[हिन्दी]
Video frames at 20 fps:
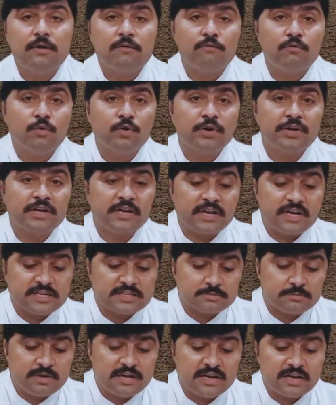वो डेरा
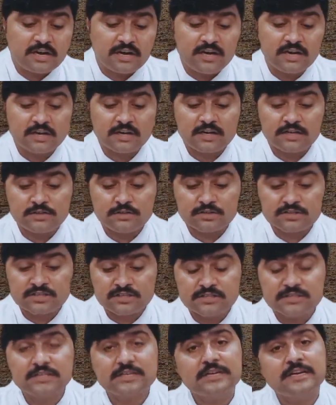इसमाइल ख़ान का जो
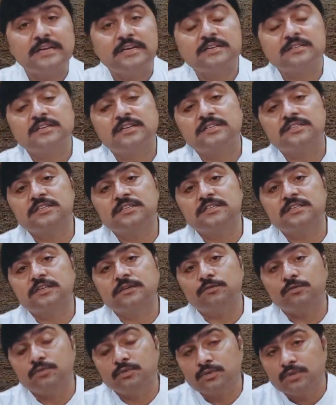सेंटर है रिसर्च सेंटर
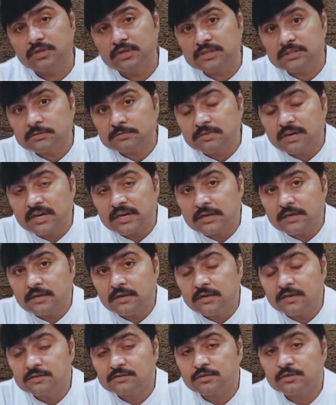उन्होंने इस्तेमाल
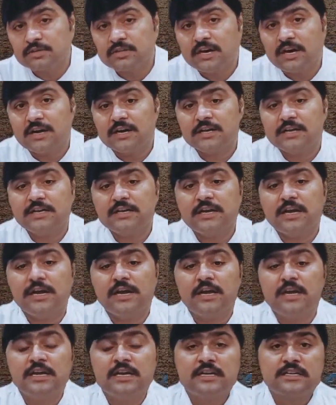इसको तैयार किया है